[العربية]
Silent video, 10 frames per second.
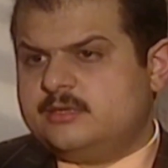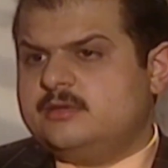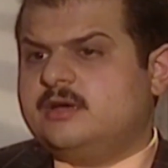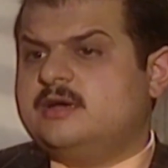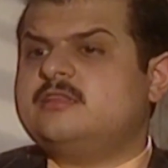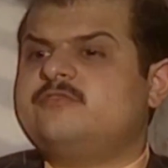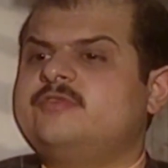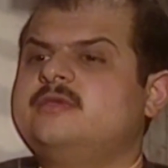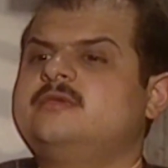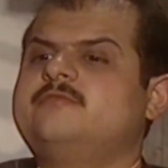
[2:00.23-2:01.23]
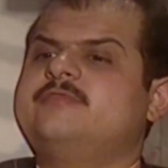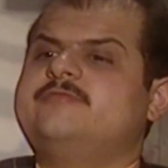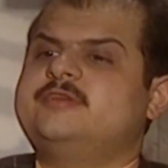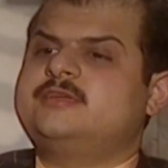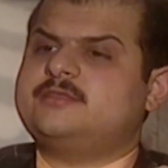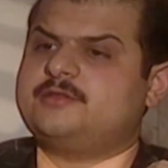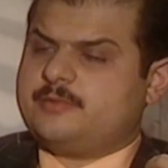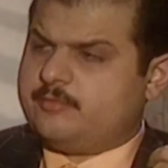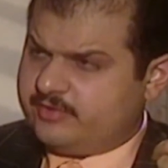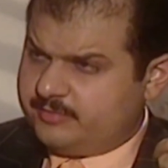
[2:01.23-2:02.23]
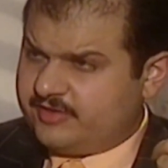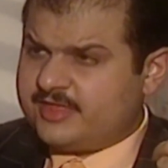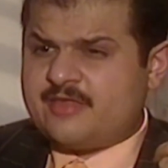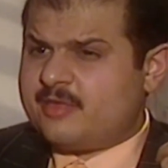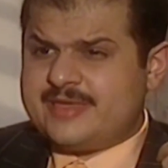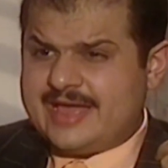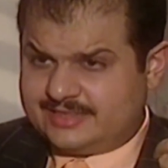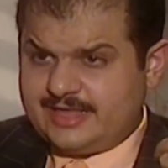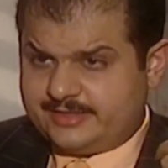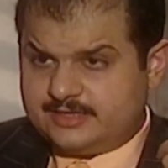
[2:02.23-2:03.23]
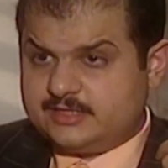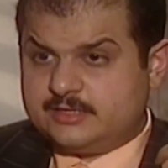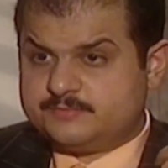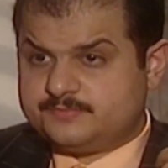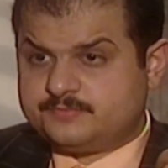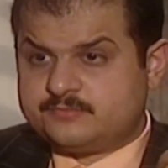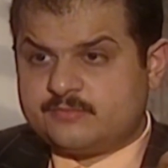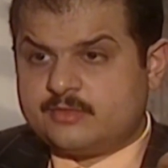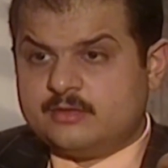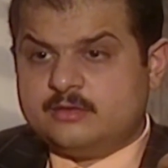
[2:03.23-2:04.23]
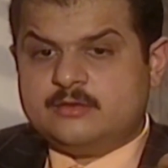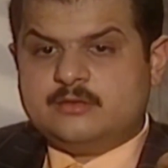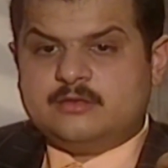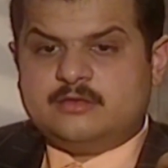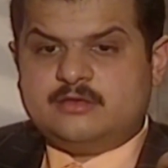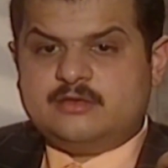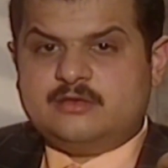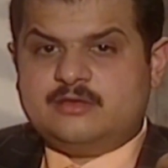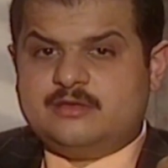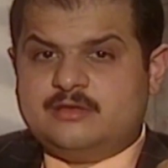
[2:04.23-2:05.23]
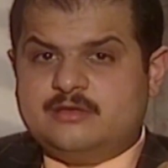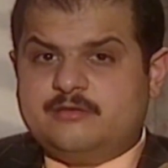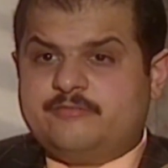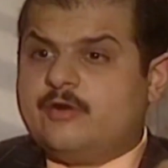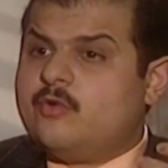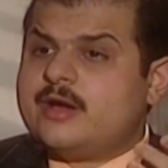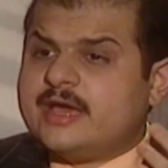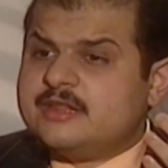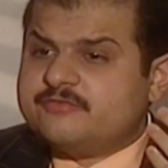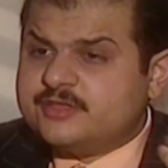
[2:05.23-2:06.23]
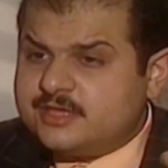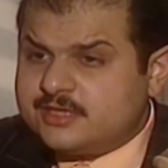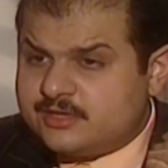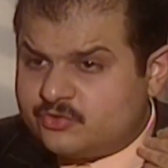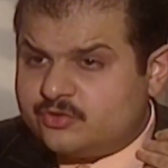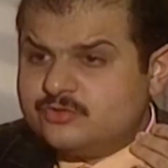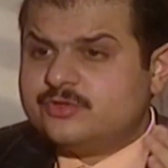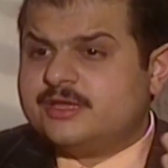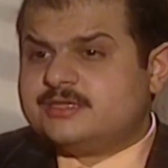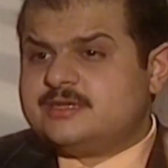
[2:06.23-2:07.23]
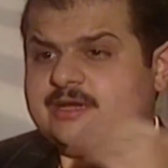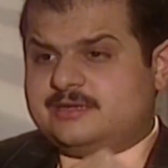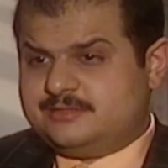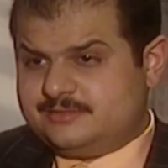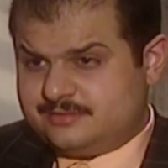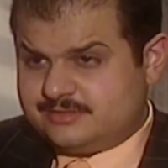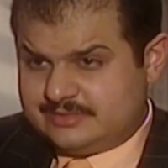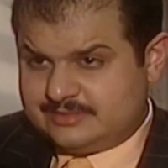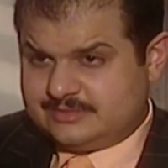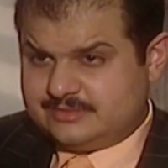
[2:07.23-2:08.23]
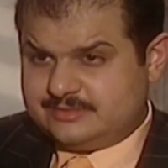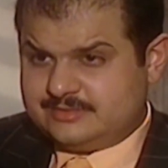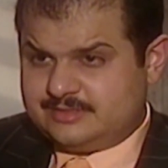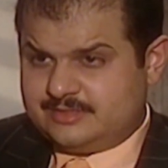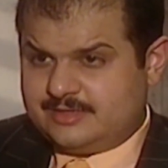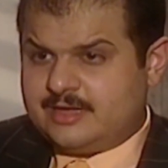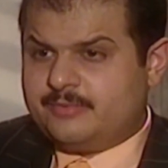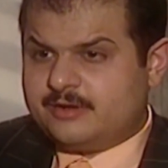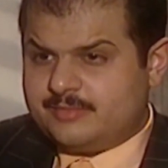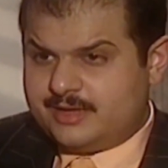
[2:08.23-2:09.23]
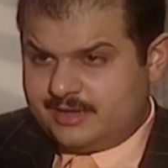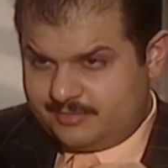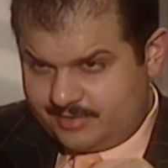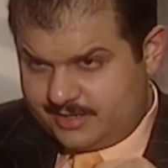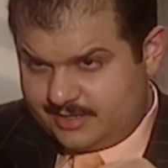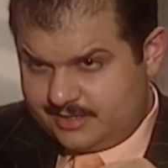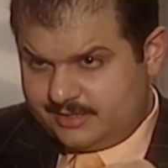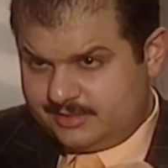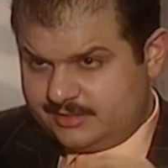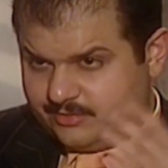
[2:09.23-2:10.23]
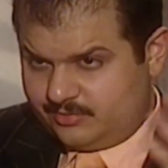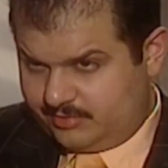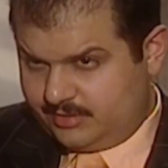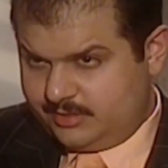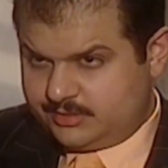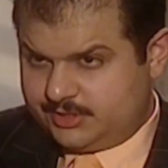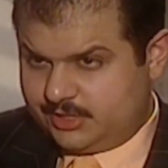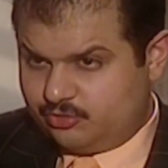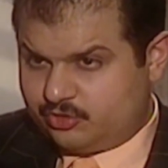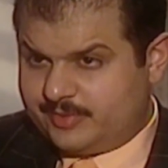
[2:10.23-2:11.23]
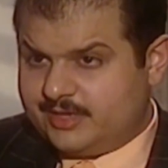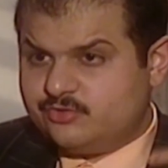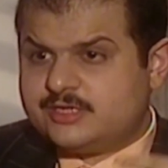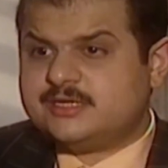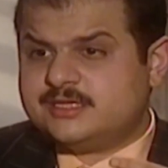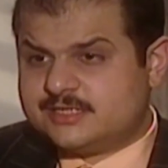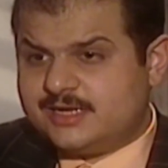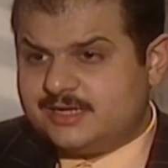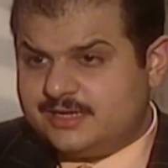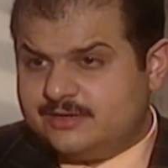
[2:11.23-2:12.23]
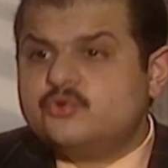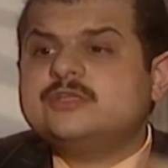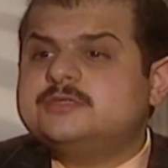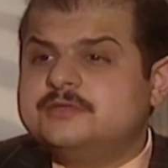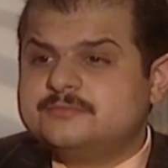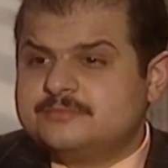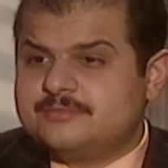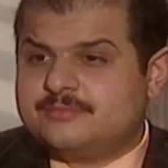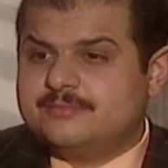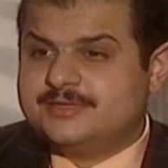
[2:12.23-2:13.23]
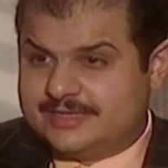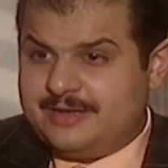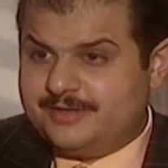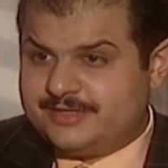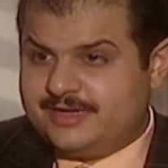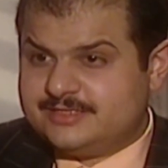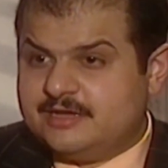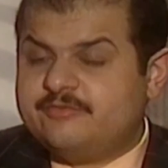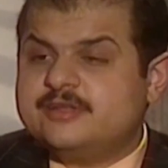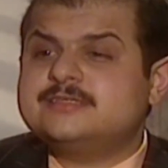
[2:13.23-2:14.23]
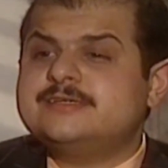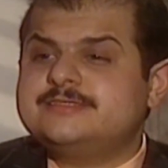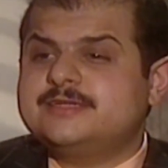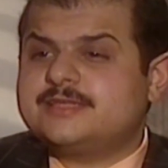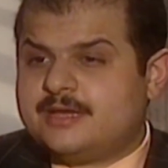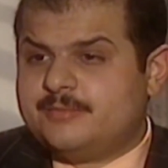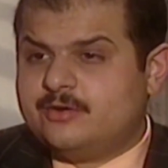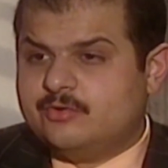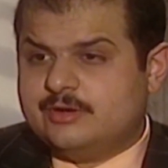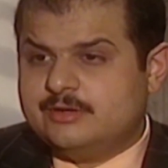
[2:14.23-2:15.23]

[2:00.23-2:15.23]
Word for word: غلط في في, في شطر أو في في ثلاث أبيات تحديدا آه، فهو كان في نيته انه يرجع قبل ما ما شريط يطبع انه يرجع يصلح ونسي من زحمه الاشياء فنزل الشريط كما هو